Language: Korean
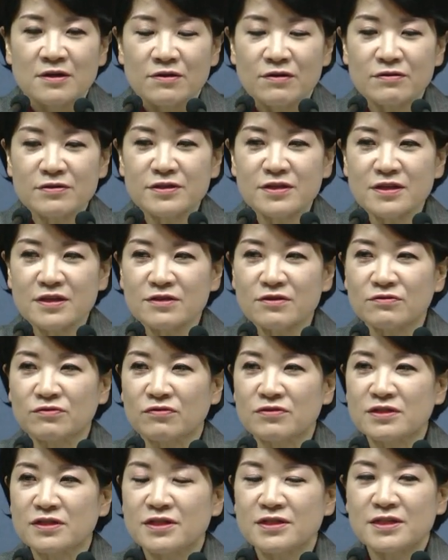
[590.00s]
현장에서
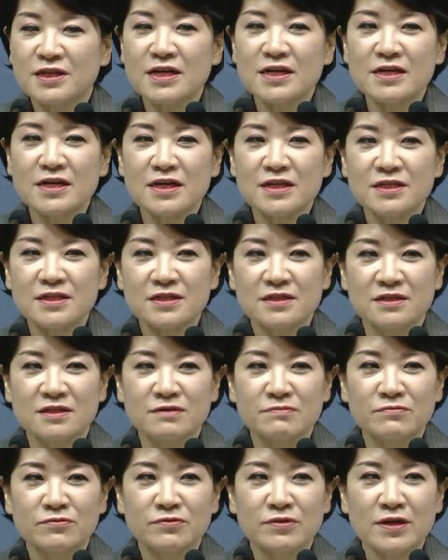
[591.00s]
던지는 세 가지
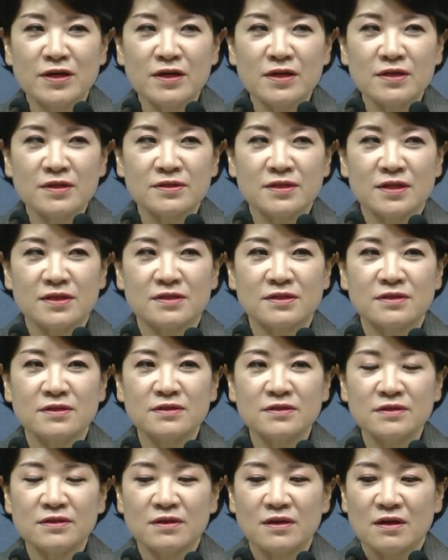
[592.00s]
질문에
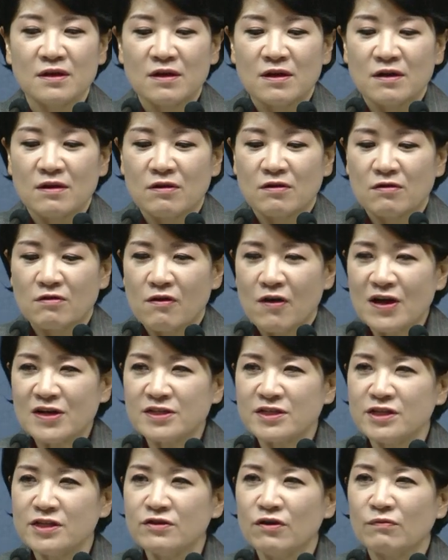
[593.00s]
사실은 어,
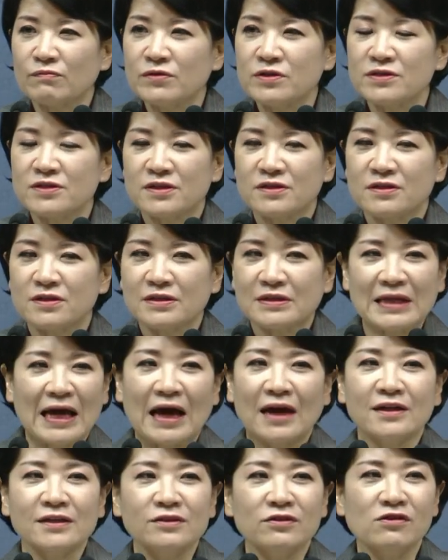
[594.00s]
확신이 없는 자들은
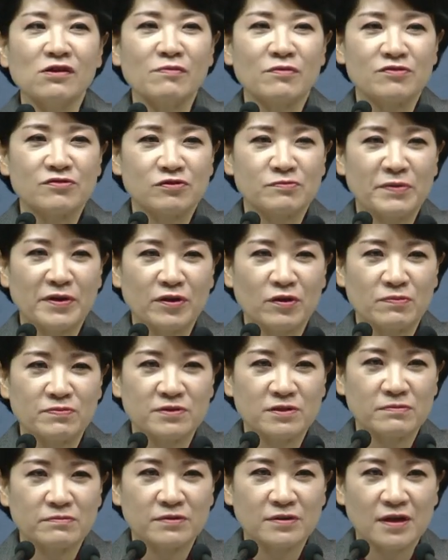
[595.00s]
다 흔들려 버릴 수밖에
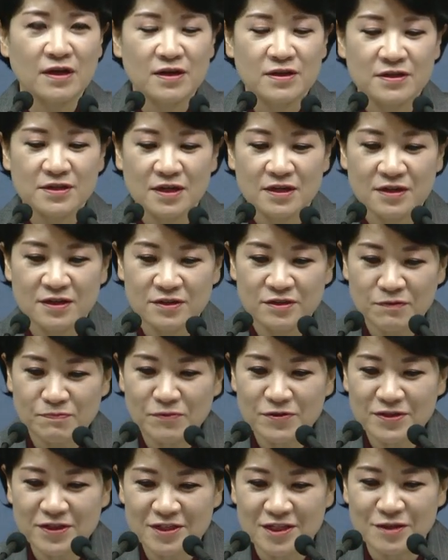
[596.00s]
없습니다. 자, 그 첫
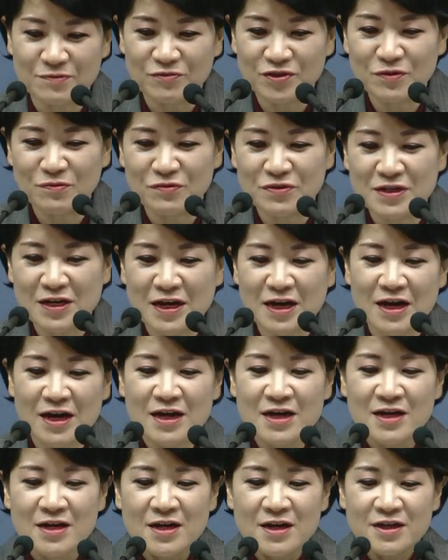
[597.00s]
번째 질문이 뭐냐?
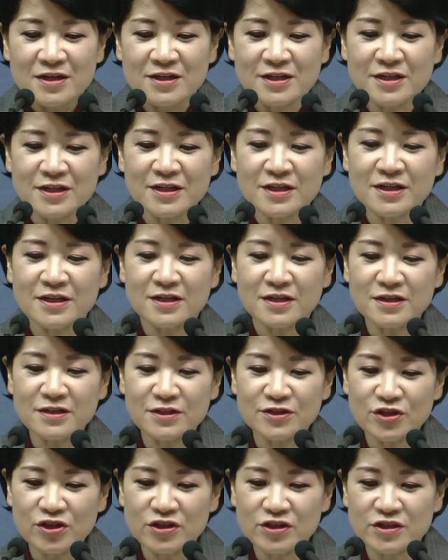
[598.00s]

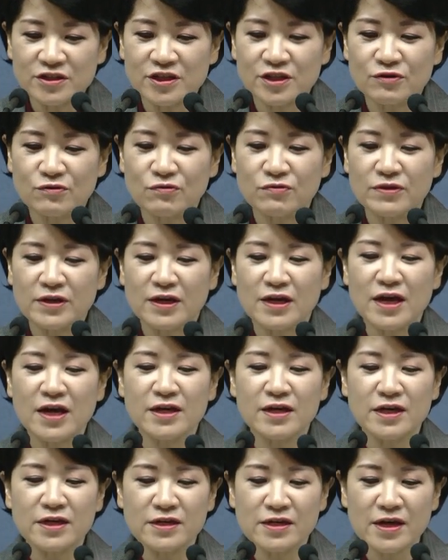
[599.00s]
큰 죄를 짓고 내가
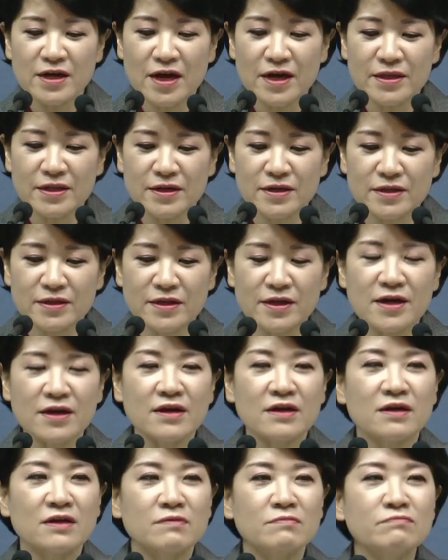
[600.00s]
해결을 해야
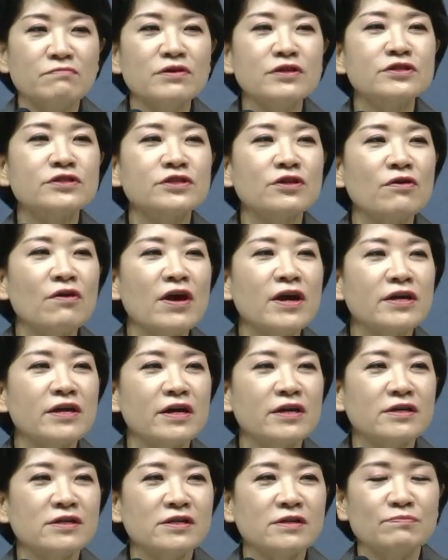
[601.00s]
되는데 미처
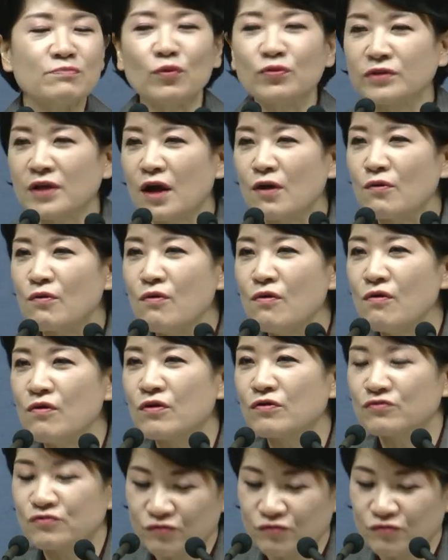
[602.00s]
해결을 못하고